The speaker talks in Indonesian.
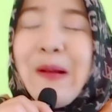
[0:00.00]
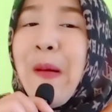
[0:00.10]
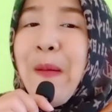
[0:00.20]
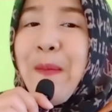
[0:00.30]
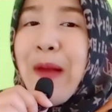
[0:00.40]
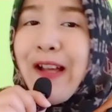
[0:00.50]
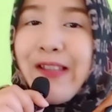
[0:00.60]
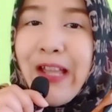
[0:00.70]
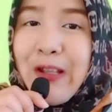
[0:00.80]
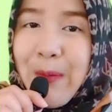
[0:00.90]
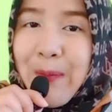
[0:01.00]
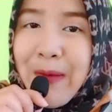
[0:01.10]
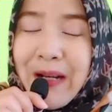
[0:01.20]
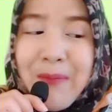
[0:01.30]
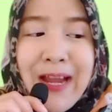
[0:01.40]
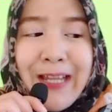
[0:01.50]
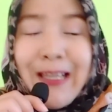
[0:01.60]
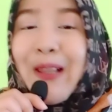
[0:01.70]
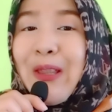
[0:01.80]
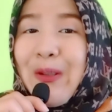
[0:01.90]
bahasa yang sopan dan baik
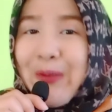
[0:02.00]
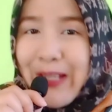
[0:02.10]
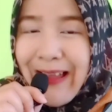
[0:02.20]
tentunya.